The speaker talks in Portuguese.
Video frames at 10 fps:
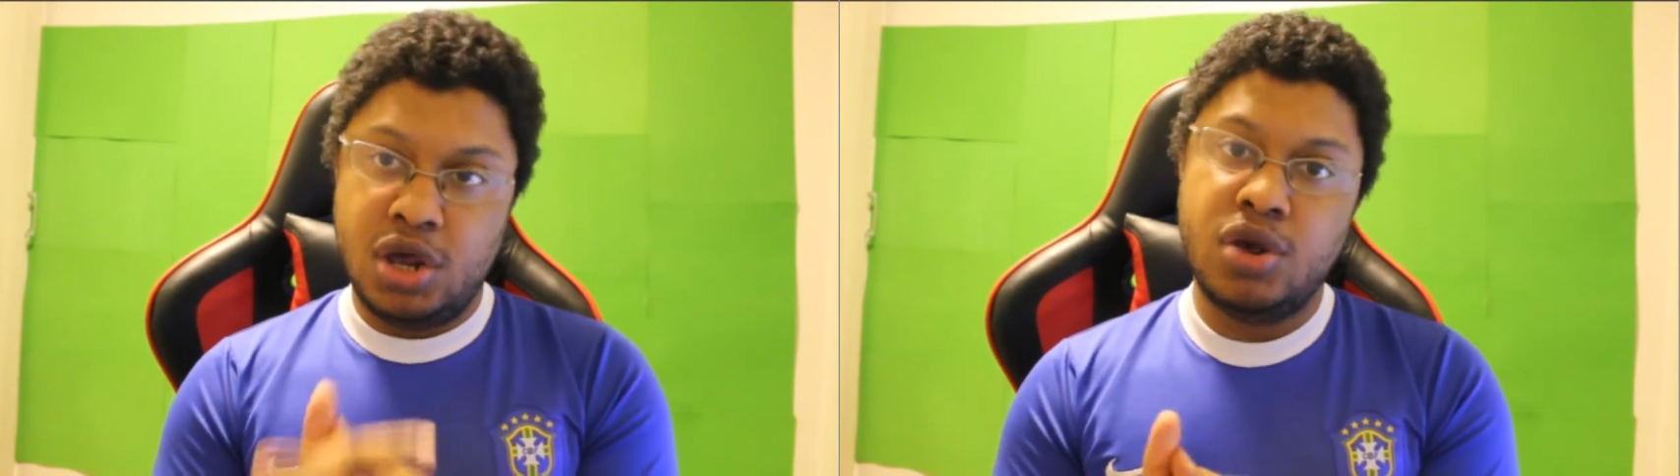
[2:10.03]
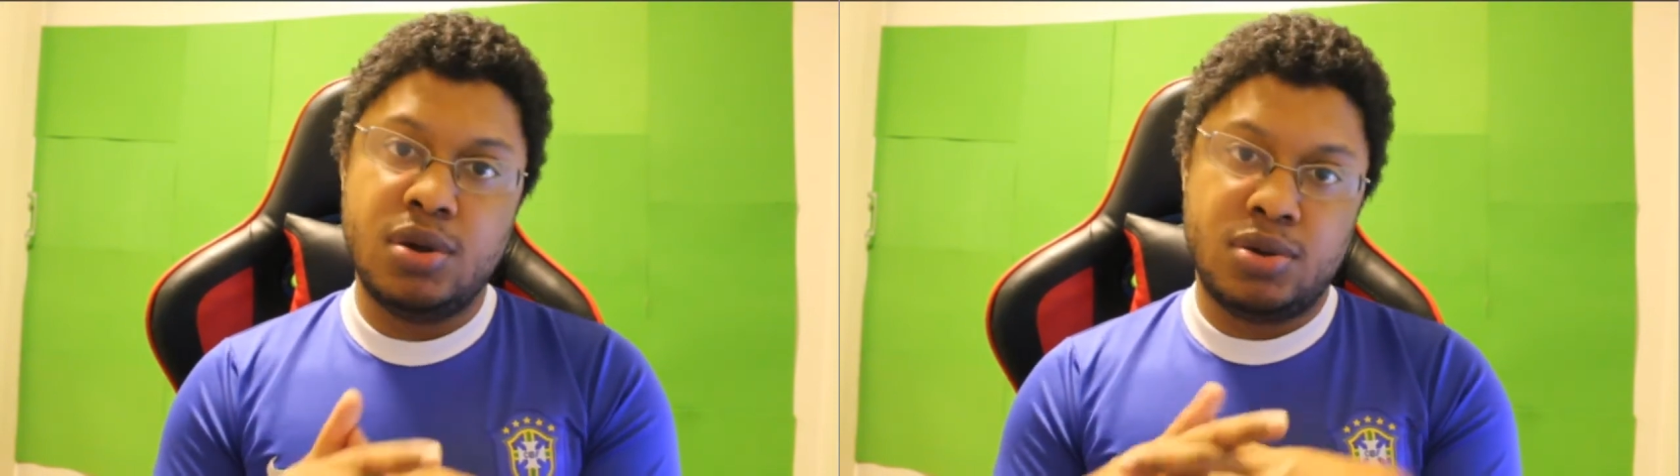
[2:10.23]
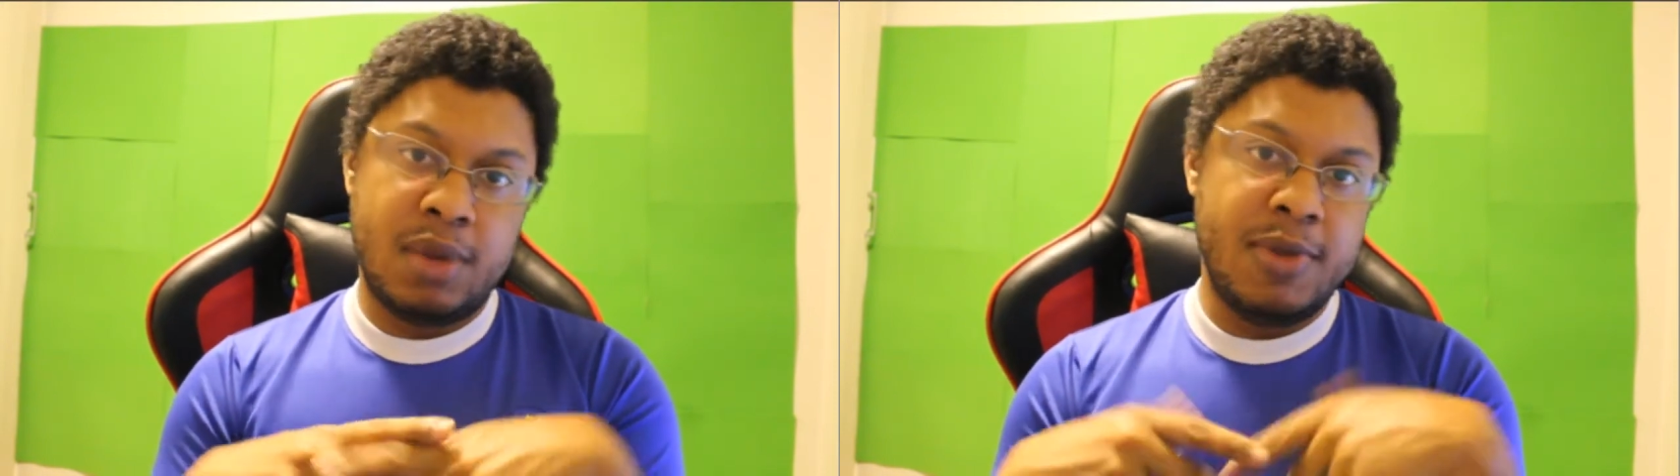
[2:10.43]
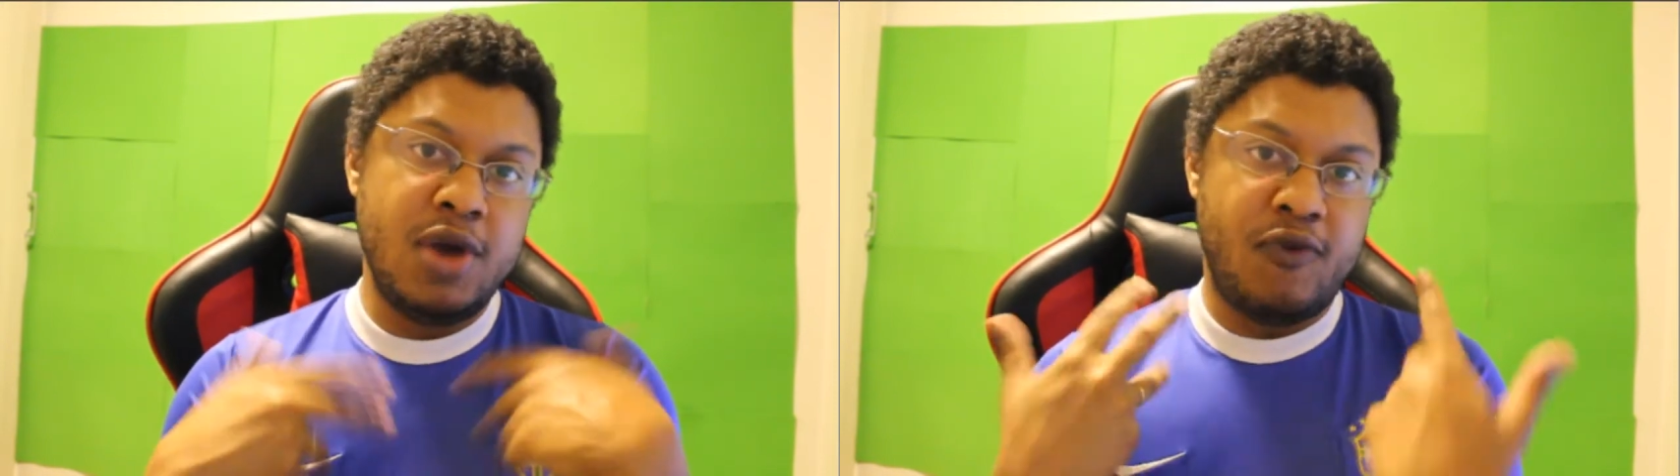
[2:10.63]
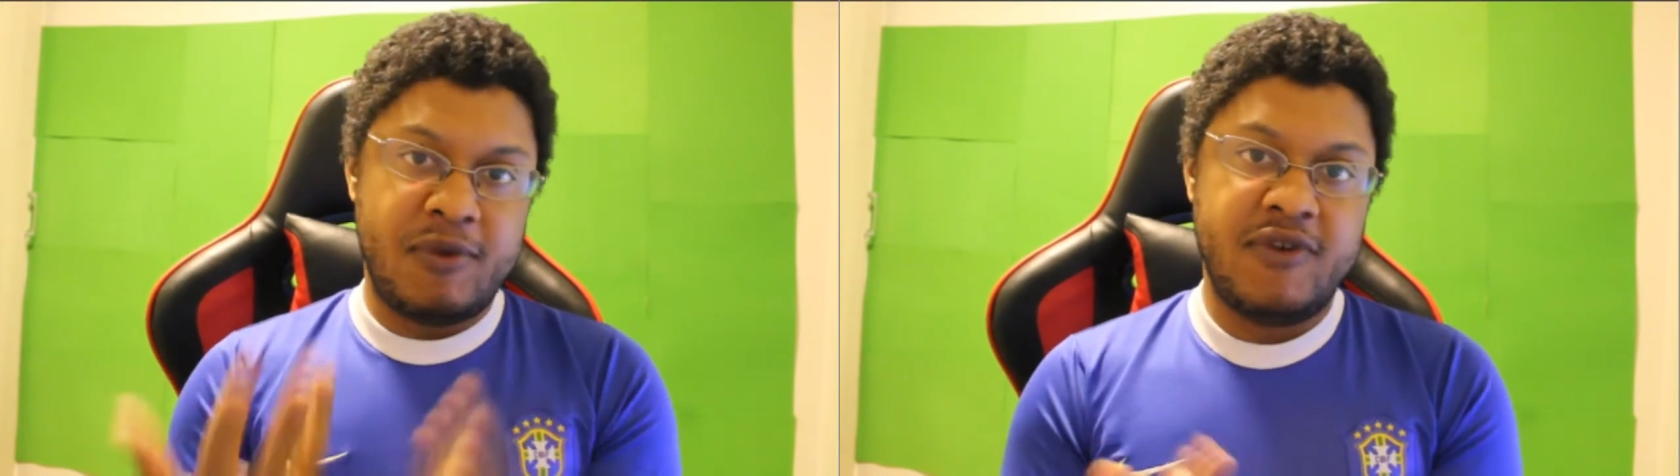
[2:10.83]
e
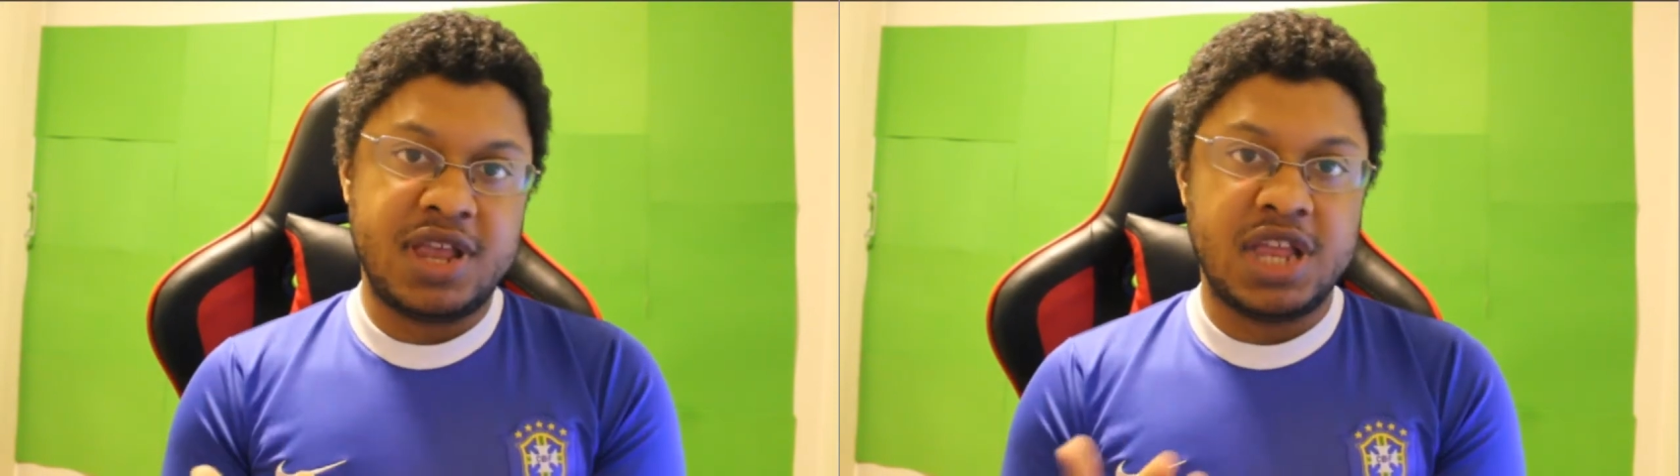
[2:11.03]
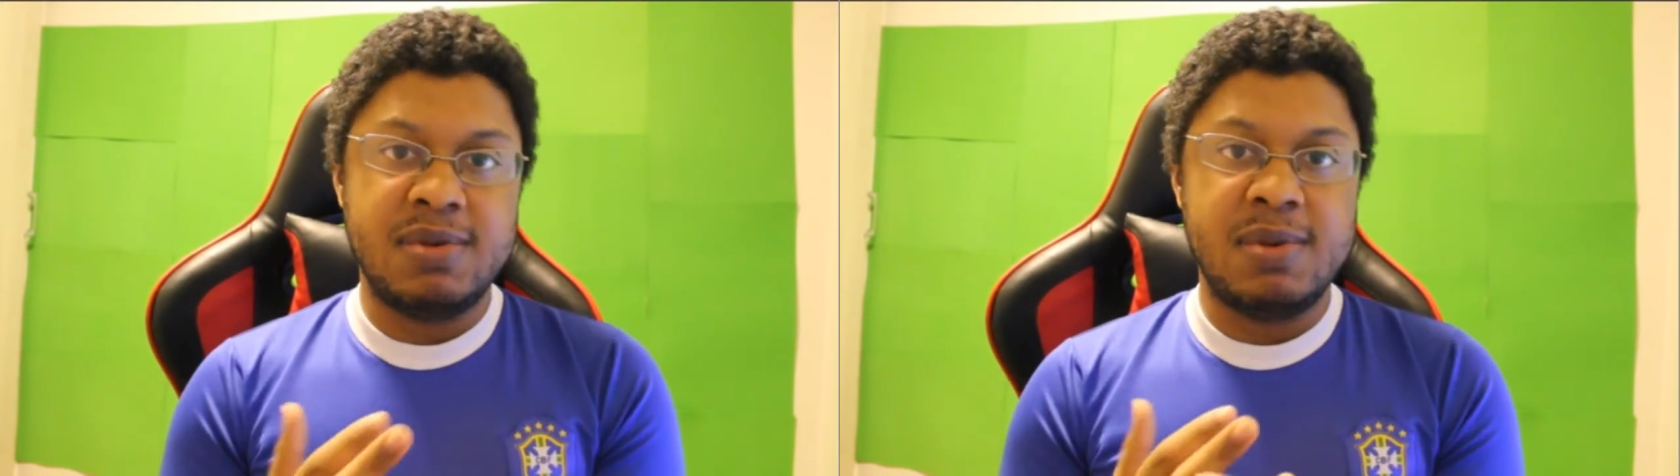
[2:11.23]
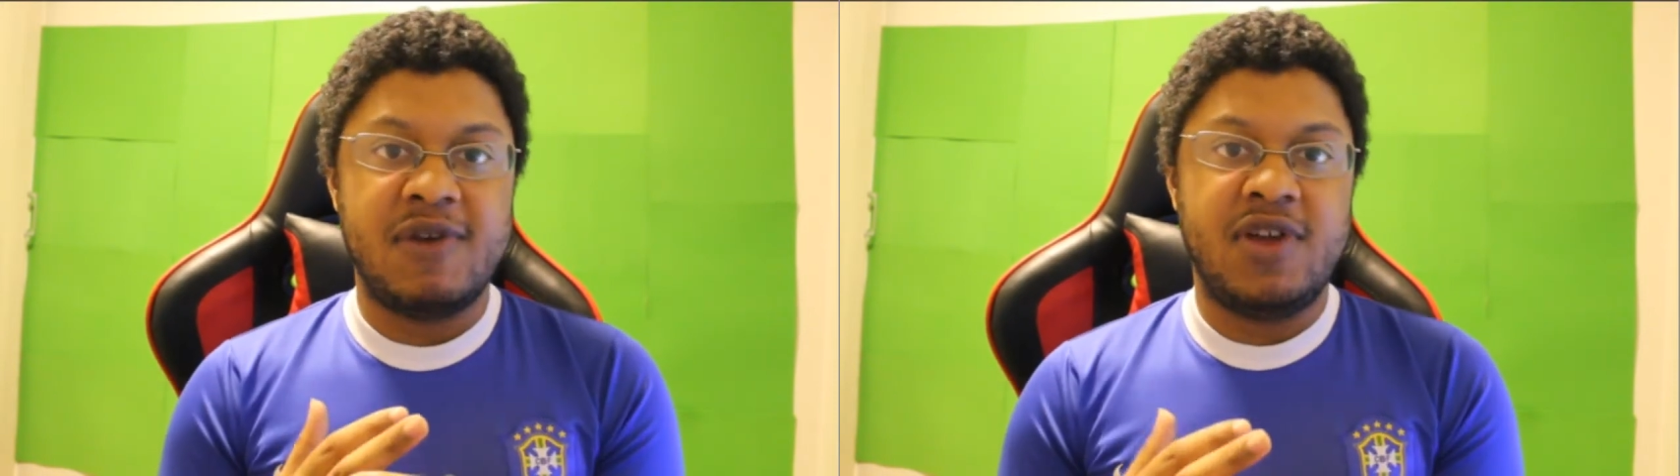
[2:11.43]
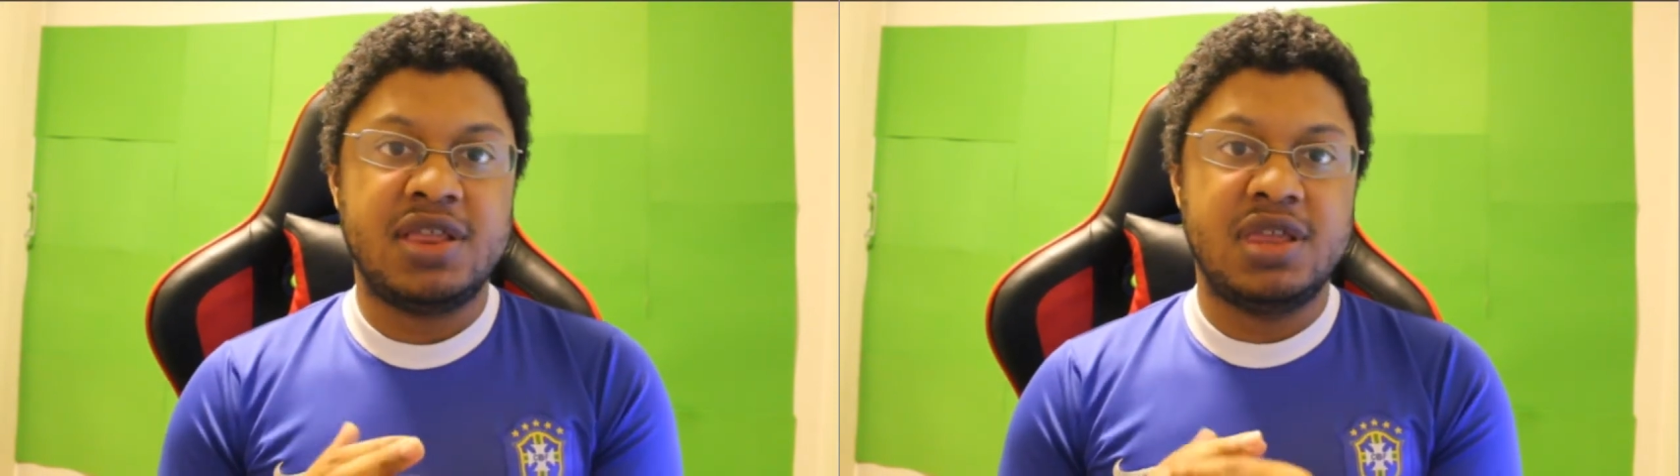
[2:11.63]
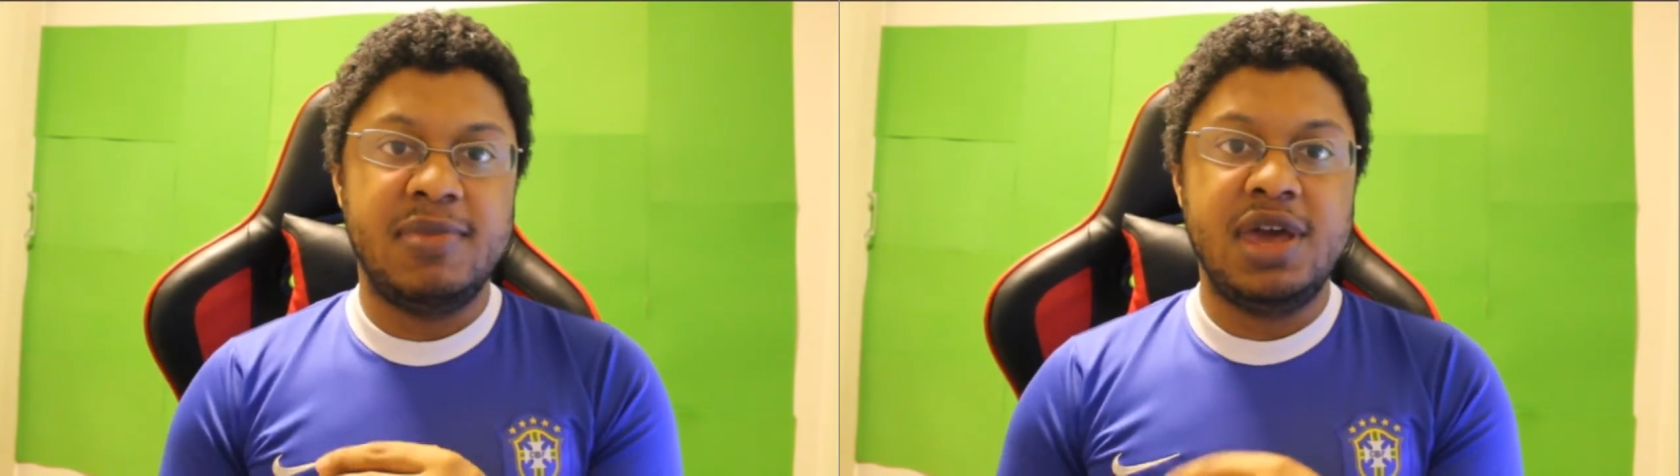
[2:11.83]
também vou aproveitar também para
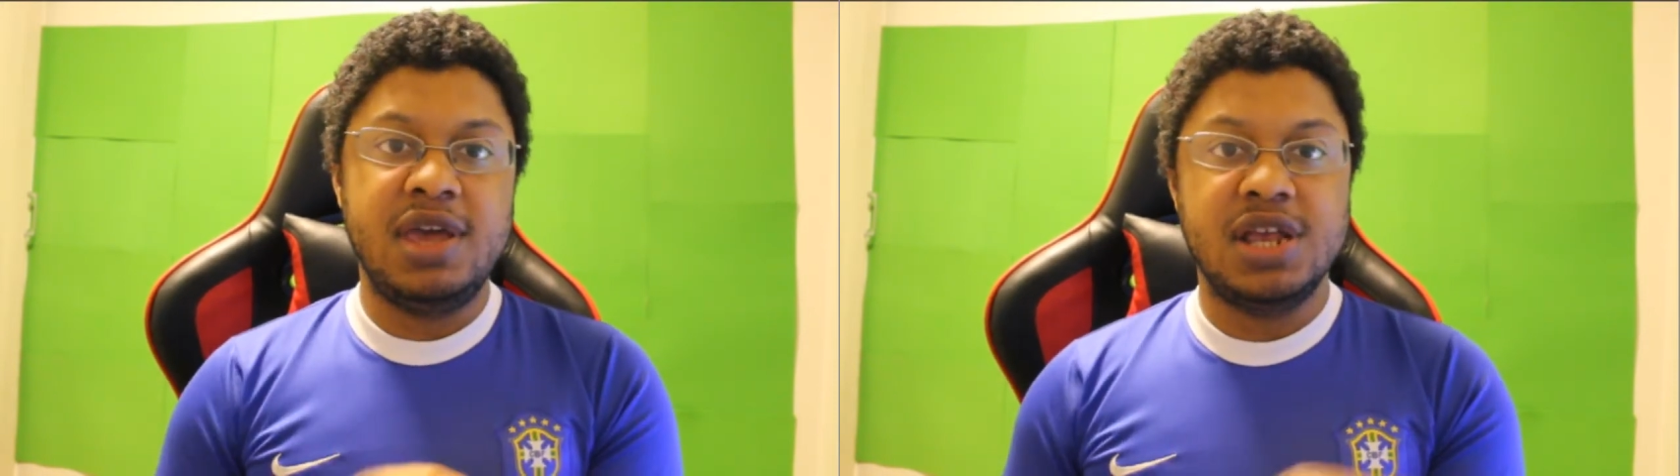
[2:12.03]
falar também,